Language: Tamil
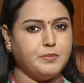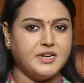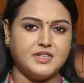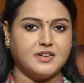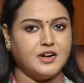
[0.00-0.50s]

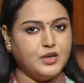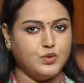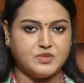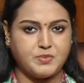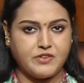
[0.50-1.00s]
பண்ணுறதுக்காக
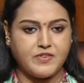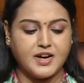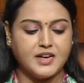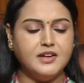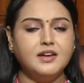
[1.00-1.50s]
யூஸ்
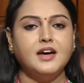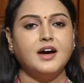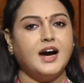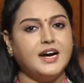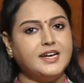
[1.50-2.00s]
பண்ணுவாங்க
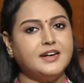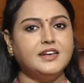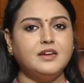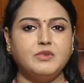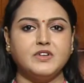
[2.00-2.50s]
அடிக்கடி
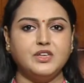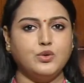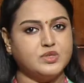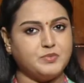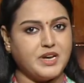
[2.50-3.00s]
நம்ம வந்து
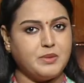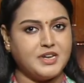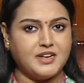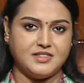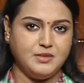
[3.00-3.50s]
யூஸ் பண்ணாமல்
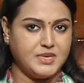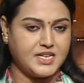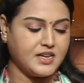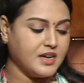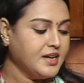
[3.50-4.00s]
இருக்கிறது பெட்டர்